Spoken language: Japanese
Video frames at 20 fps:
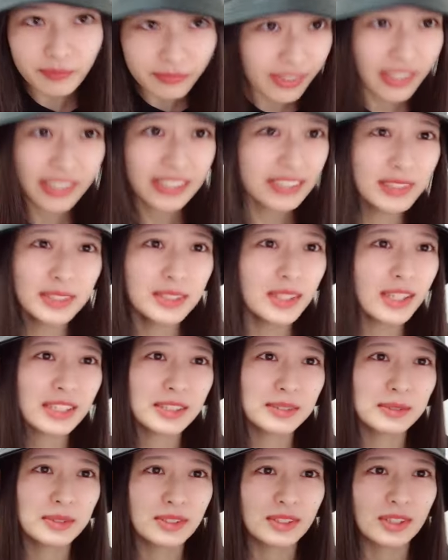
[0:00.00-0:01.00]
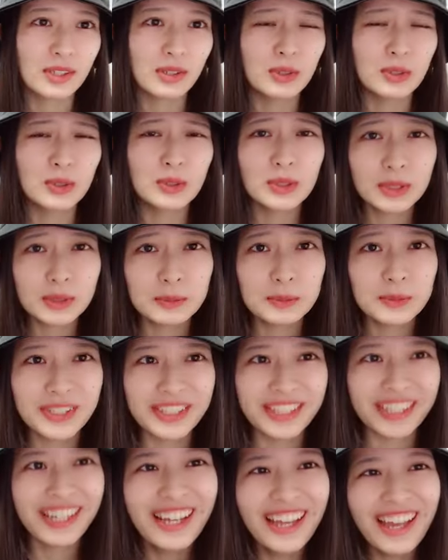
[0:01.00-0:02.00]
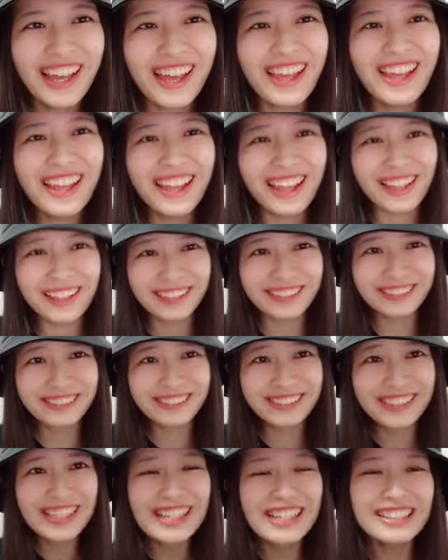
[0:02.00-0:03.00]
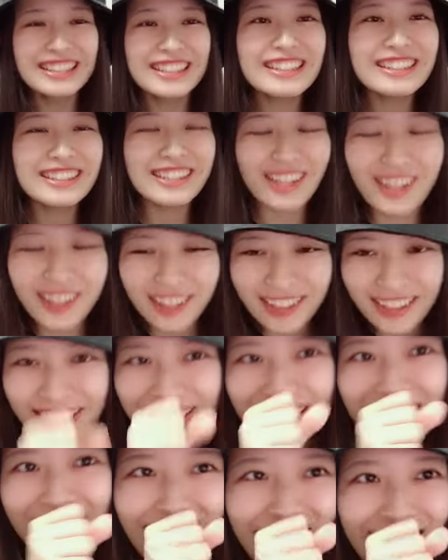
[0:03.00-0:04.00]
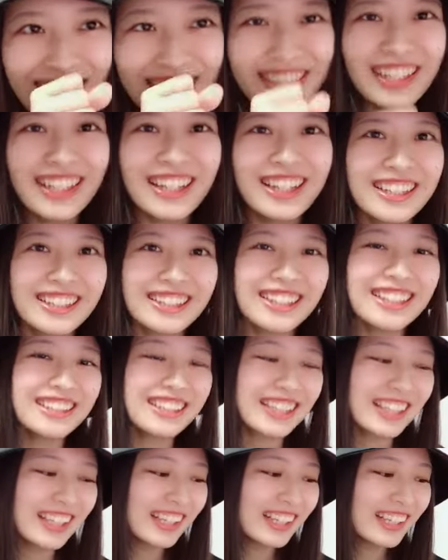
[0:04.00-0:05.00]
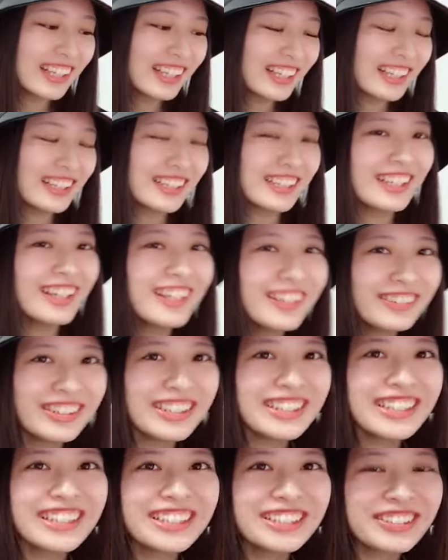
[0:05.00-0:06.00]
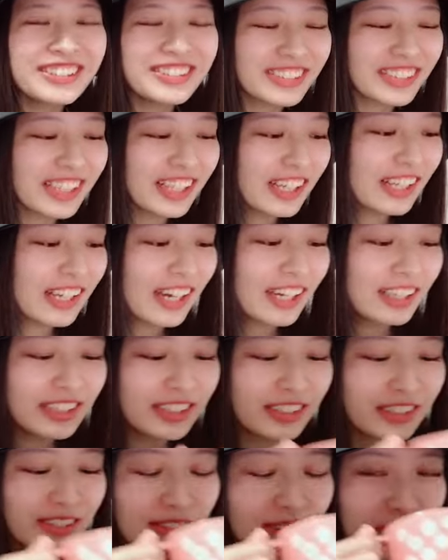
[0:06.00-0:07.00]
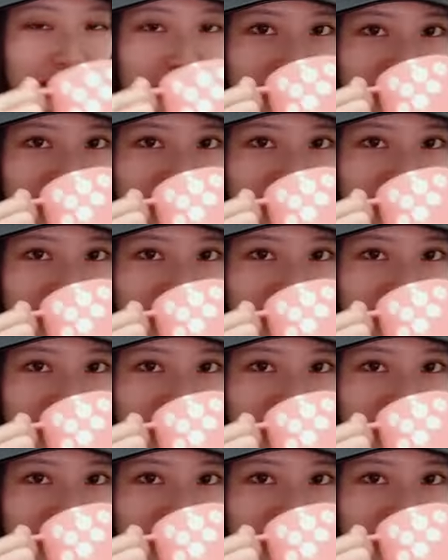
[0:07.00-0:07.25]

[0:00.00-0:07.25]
ね、銃の悪魔とか本当に無理だってだってまたいけない。あきくんの